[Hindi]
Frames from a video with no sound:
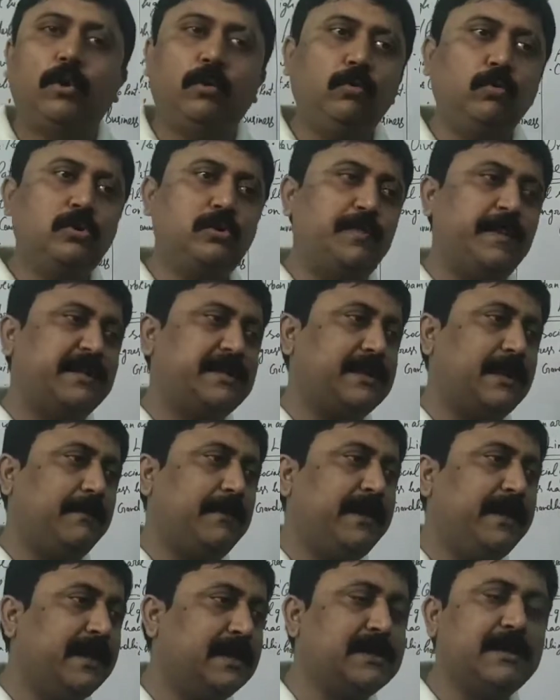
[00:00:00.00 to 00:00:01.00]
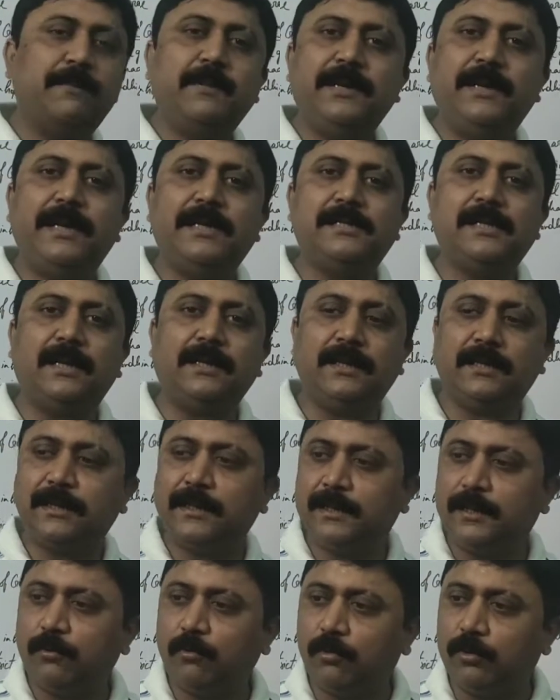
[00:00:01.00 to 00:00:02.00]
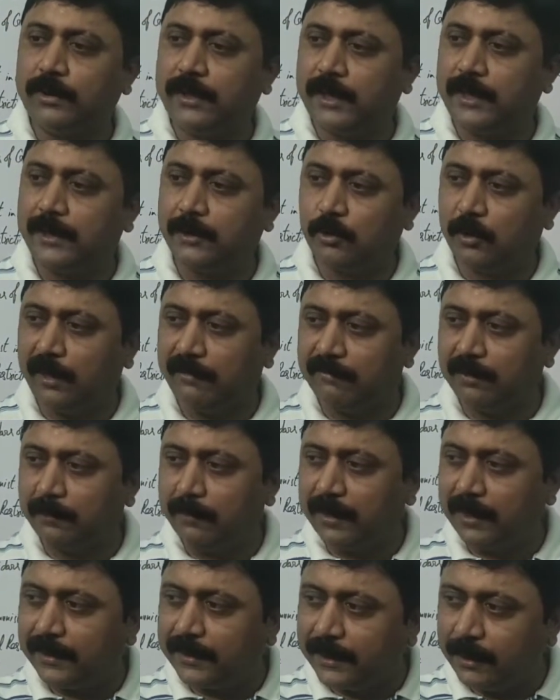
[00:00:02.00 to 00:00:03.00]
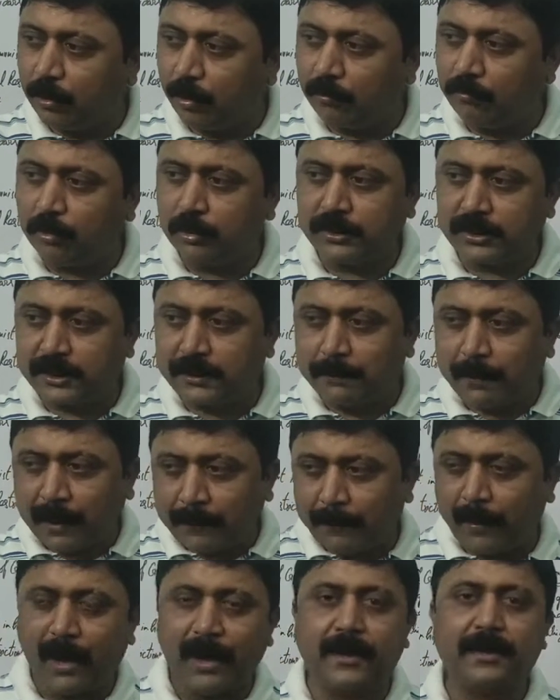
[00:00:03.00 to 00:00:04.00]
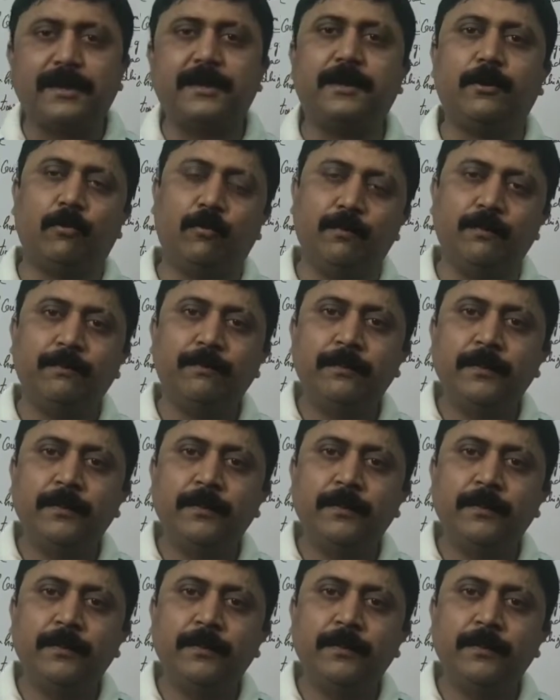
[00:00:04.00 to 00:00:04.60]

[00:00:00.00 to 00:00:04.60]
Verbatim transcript: तो उसमें सभी के सभी ये चाहते थे कि उनके लिए जो अवेलेबिलिटी हो वो चीपर पार्ट की हो